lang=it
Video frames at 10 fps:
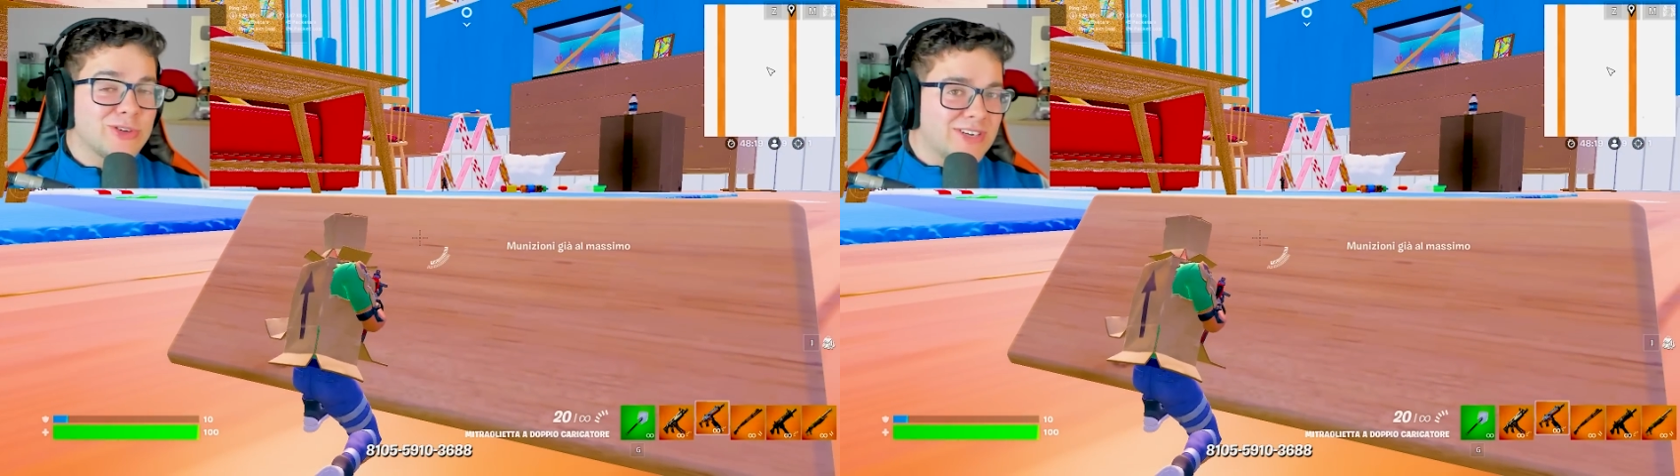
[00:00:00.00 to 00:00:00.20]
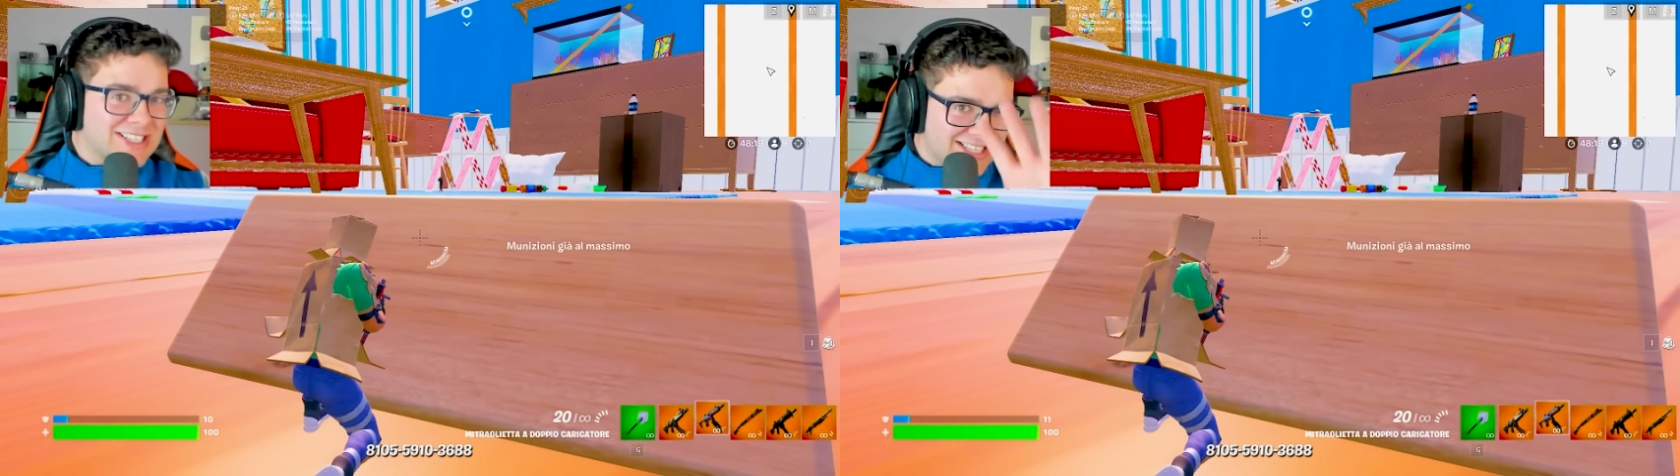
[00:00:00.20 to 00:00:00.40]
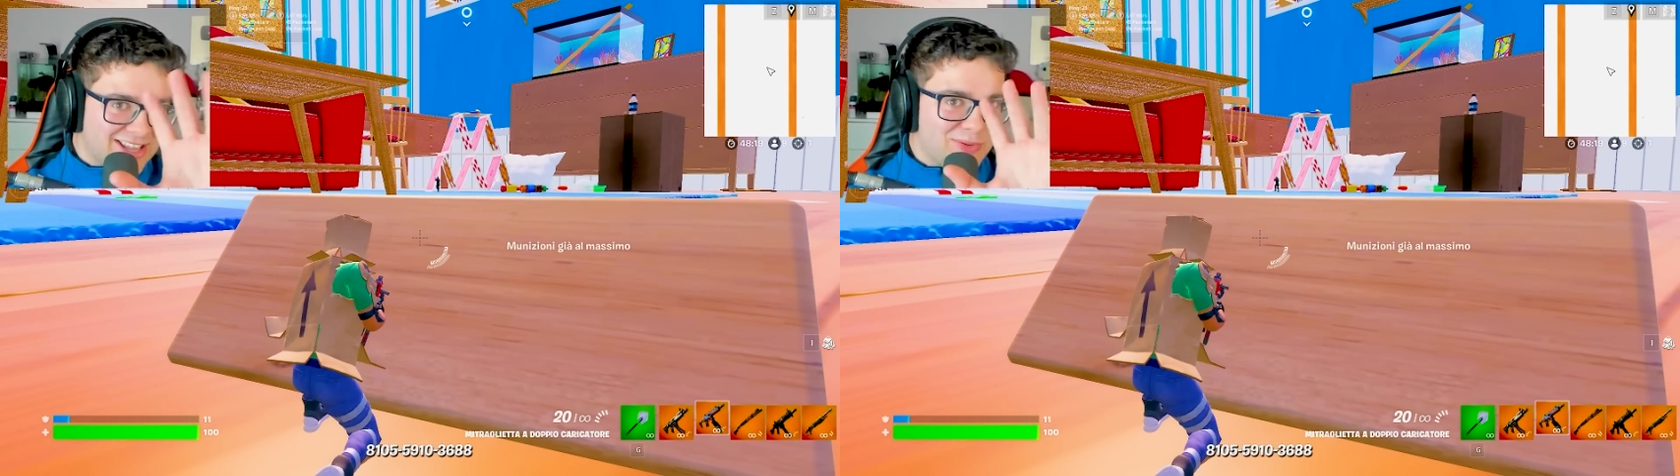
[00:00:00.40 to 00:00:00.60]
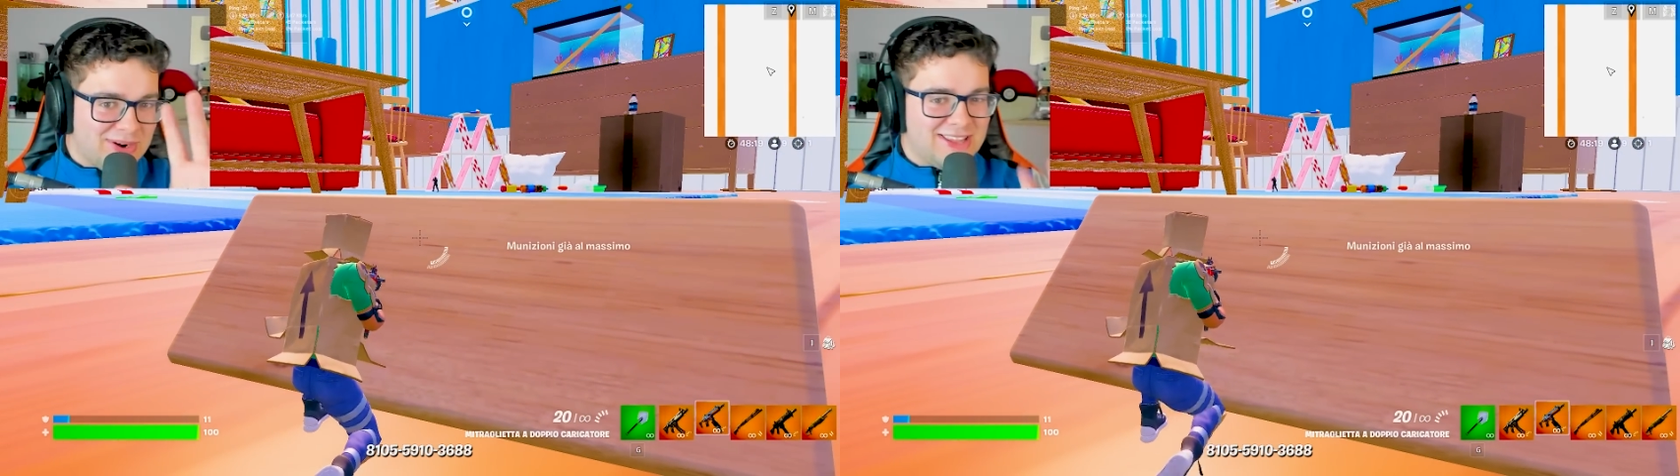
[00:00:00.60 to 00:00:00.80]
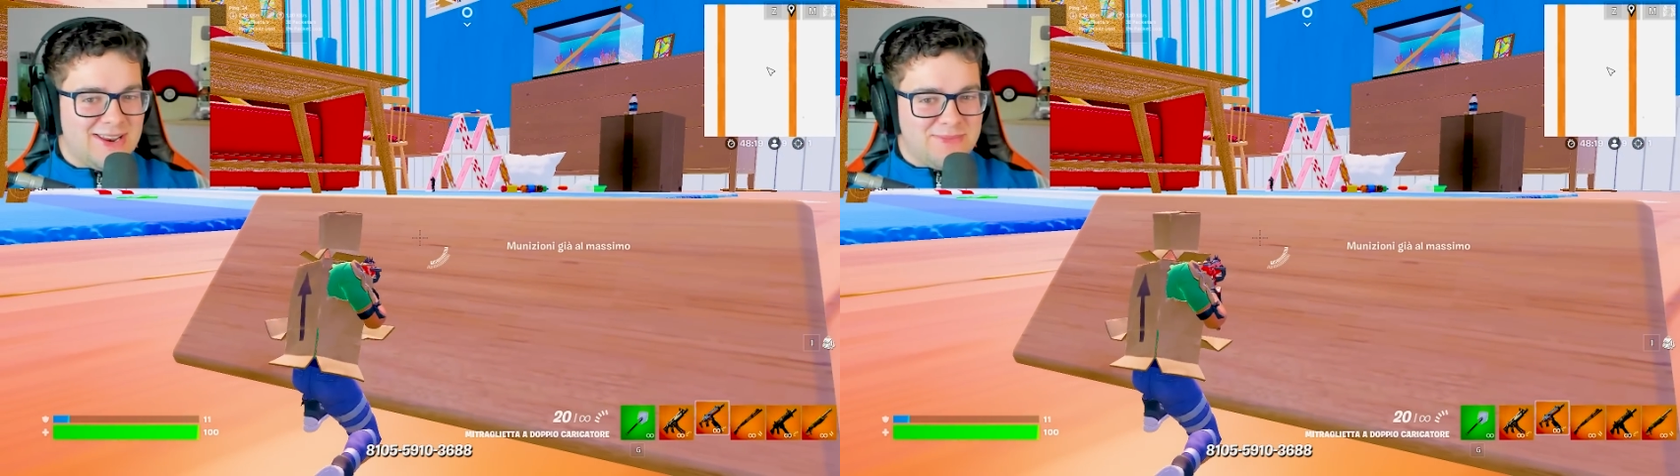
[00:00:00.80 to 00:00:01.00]
non è stata
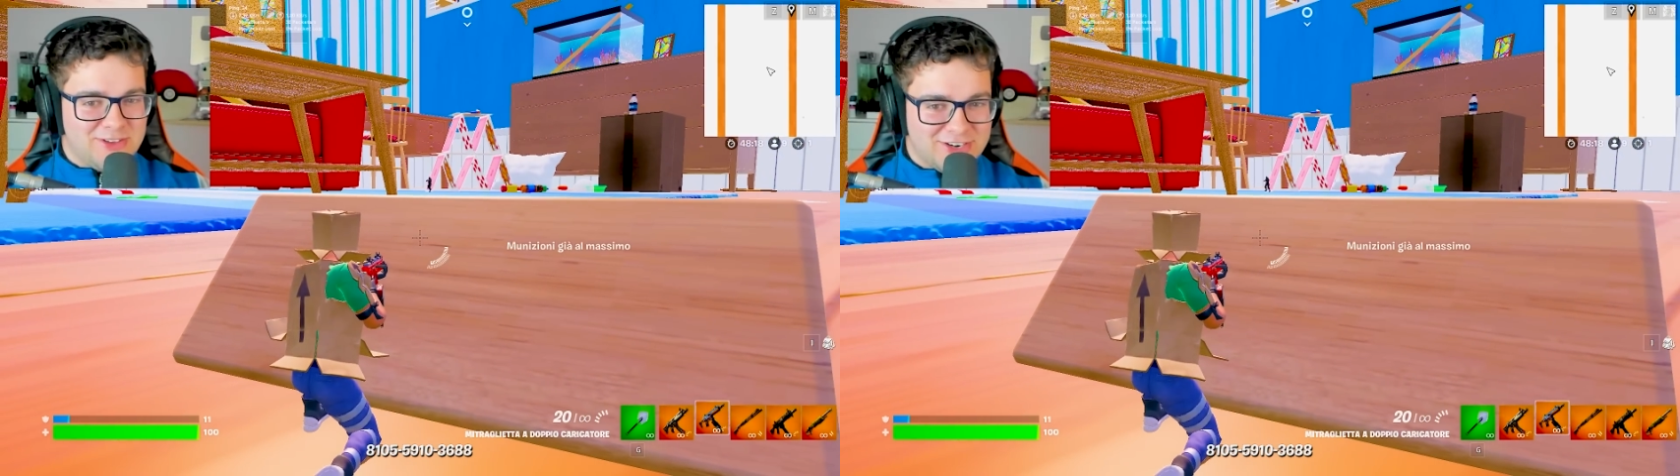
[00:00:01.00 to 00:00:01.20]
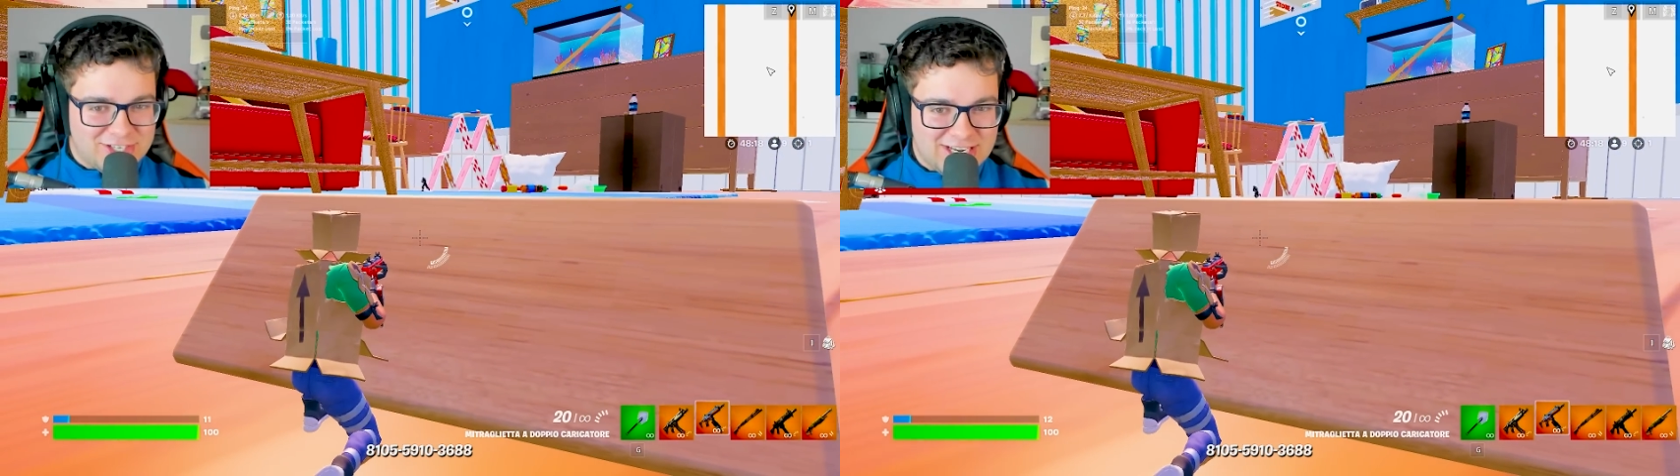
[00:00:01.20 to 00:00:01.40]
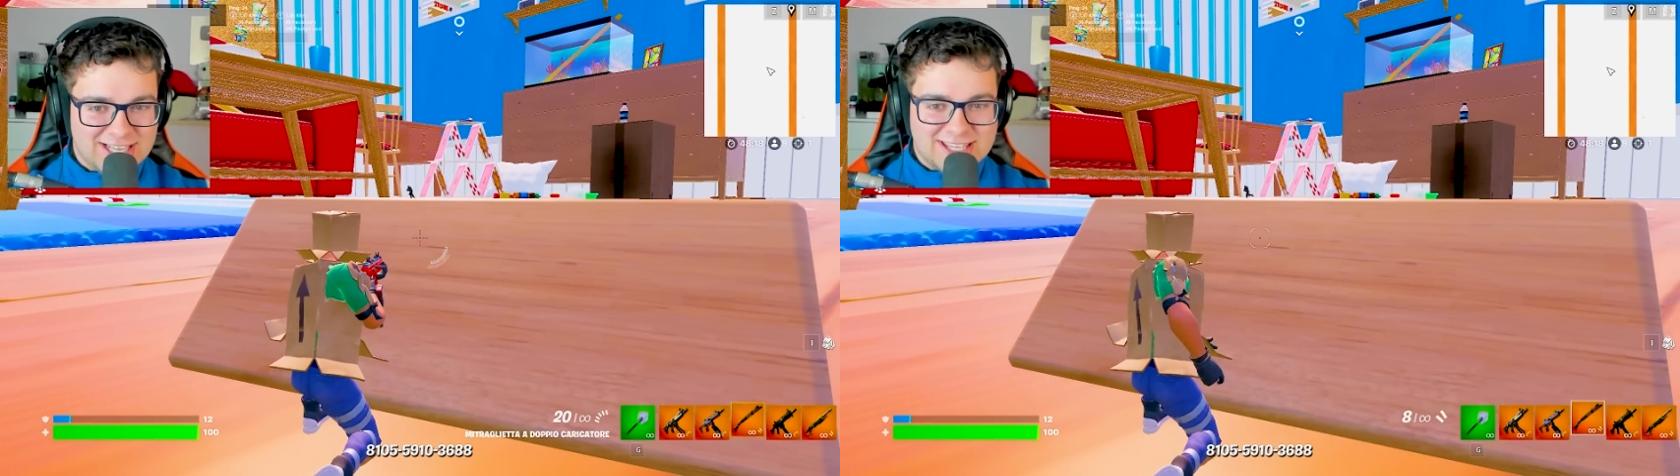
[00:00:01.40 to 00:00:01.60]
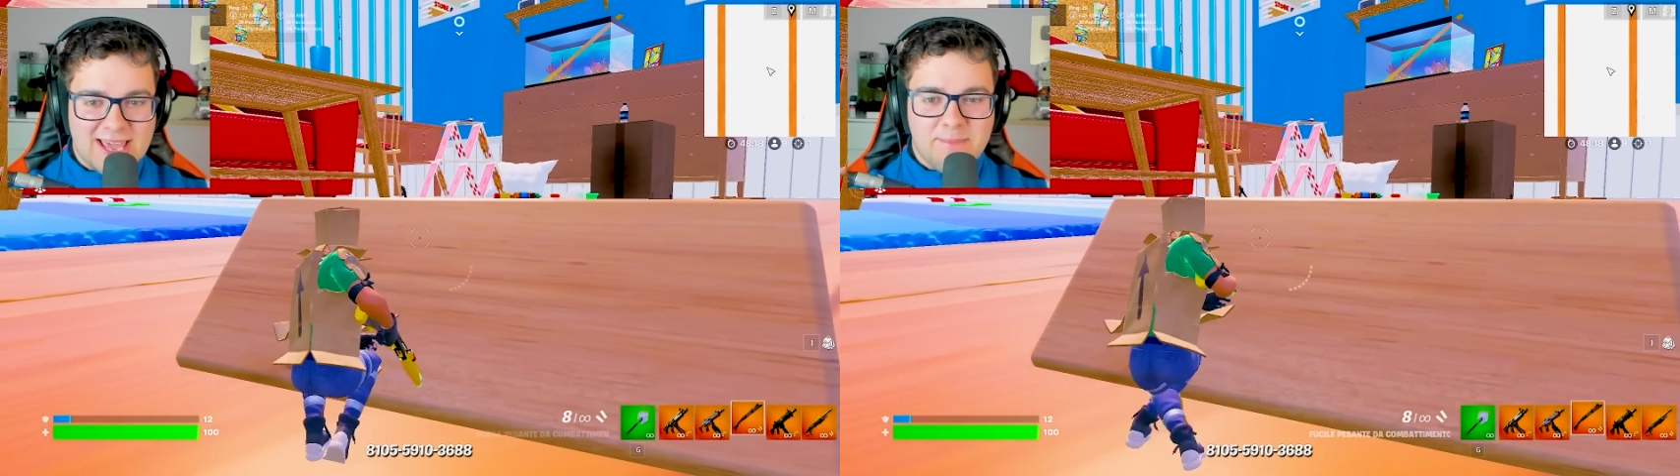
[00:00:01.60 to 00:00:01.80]
una delle migliori scelte,